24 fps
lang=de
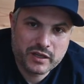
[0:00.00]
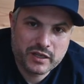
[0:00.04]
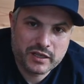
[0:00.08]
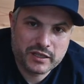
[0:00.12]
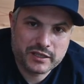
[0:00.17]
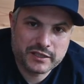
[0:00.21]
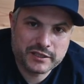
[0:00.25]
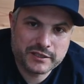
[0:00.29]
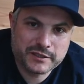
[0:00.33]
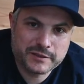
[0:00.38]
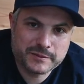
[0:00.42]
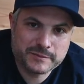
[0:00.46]

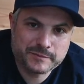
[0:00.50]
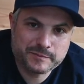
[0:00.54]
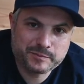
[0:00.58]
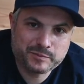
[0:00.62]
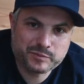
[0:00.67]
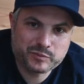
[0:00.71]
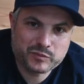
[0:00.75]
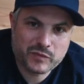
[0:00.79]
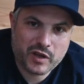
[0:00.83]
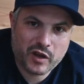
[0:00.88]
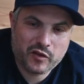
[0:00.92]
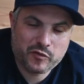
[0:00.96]

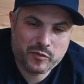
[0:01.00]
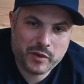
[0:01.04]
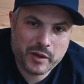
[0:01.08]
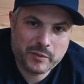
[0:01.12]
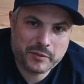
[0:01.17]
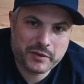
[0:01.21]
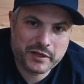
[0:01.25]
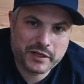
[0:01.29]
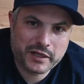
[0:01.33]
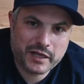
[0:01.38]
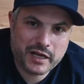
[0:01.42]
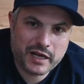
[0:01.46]
Ähm, auf
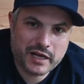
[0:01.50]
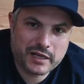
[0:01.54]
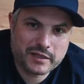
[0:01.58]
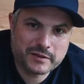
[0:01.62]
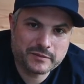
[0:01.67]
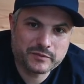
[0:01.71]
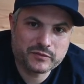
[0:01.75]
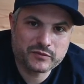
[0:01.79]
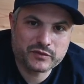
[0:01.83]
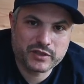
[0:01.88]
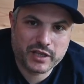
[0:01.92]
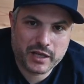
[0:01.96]
meinem
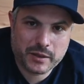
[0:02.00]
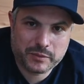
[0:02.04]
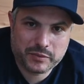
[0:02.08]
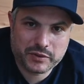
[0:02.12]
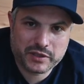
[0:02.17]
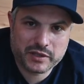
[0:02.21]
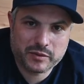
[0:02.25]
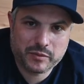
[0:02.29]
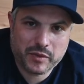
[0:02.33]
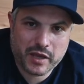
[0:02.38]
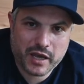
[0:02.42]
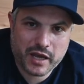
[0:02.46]
Kanal, der
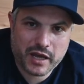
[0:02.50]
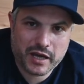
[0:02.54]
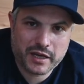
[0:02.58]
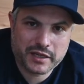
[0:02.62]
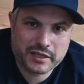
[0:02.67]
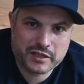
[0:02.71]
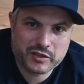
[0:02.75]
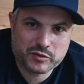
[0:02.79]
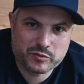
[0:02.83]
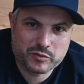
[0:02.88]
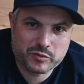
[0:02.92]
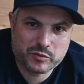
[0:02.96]
primär
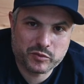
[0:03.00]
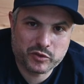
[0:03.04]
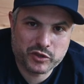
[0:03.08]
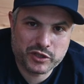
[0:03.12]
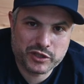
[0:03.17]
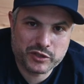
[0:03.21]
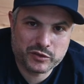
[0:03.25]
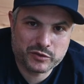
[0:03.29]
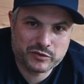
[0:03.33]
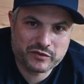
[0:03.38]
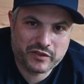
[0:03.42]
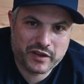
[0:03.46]
eigentlich um
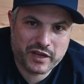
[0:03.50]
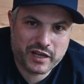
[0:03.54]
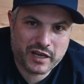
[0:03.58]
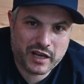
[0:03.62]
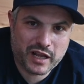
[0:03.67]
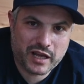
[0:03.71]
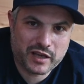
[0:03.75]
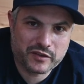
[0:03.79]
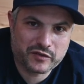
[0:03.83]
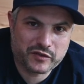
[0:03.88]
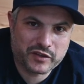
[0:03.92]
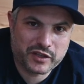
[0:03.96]
Bully und
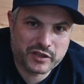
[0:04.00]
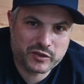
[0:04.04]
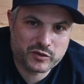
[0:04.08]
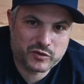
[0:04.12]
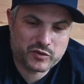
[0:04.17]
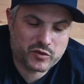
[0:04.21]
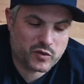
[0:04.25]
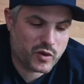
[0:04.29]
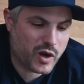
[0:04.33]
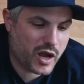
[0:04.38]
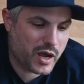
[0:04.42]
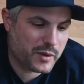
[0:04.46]
Vanlife geht
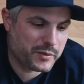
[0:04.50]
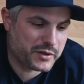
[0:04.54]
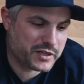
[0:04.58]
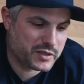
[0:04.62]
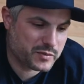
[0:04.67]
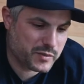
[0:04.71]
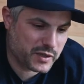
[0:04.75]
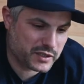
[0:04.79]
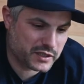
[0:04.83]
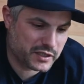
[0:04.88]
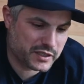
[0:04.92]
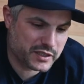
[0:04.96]
und so, aber
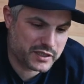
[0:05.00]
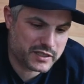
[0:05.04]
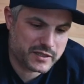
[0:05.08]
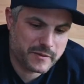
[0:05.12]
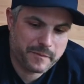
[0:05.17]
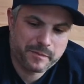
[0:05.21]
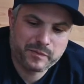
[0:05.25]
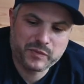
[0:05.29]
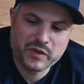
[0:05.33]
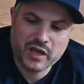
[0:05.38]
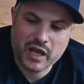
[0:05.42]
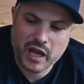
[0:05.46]
das macht ja nichts.
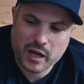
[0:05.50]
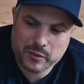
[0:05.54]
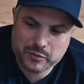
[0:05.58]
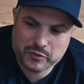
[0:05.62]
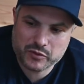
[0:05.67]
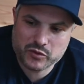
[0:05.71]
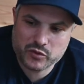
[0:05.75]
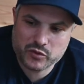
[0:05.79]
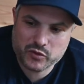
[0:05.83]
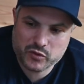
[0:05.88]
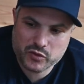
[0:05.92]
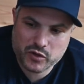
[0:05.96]
Ab
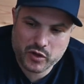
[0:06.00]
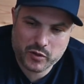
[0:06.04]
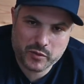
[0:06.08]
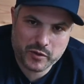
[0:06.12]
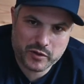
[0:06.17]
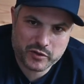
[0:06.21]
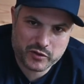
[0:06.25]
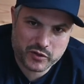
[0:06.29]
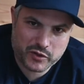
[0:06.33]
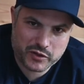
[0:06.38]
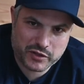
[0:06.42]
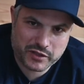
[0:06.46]
und zu kommen
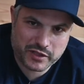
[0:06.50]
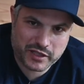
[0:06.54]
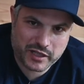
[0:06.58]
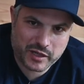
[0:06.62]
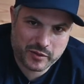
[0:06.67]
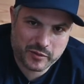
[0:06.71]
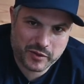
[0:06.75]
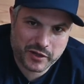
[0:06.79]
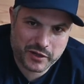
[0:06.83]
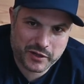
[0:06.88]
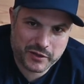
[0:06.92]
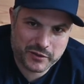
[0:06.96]
auch solche
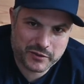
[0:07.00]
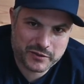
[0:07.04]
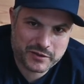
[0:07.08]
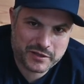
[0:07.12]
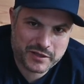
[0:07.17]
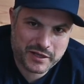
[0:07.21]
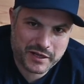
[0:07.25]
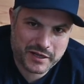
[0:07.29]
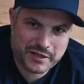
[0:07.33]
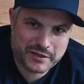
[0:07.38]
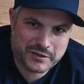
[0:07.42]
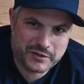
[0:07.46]
Dinger bei raus.
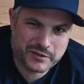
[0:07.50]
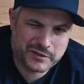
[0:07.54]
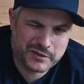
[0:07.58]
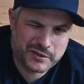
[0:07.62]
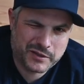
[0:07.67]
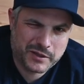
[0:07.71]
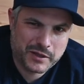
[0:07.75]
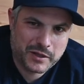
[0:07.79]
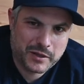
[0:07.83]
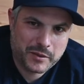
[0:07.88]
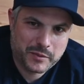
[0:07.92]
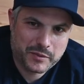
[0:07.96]
Also,
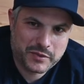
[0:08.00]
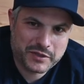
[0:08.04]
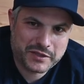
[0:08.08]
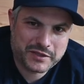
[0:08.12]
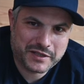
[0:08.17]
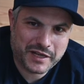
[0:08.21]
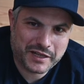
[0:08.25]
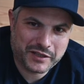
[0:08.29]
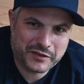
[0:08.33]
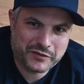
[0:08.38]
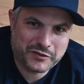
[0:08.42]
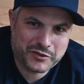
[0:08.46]
bis,
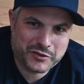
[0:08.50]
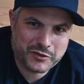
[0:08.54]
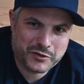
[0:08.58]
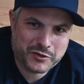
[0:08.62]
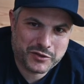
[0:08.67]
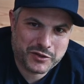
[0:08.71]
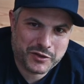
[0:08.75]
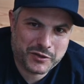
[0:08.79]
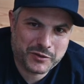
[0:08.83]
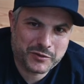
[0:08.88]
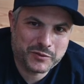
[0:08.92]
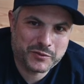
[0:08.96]
danke fürs
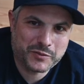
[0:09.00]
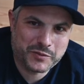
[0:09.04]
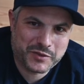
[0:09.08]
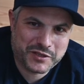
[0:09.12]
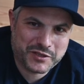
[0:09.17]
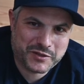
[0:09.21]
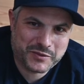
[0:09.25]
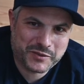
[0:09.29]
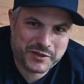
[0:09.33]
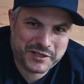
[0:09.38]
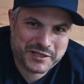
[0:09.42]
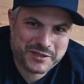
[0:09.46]
Zuschauen und bis
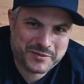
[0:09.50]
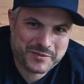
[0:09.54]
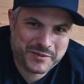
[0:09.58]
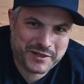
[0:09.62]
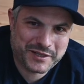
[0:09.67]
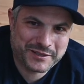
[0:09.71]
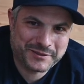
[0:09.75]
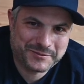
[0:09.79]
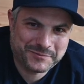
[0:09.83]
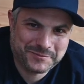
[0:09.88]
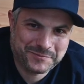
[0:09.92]
zum nächsten Mal.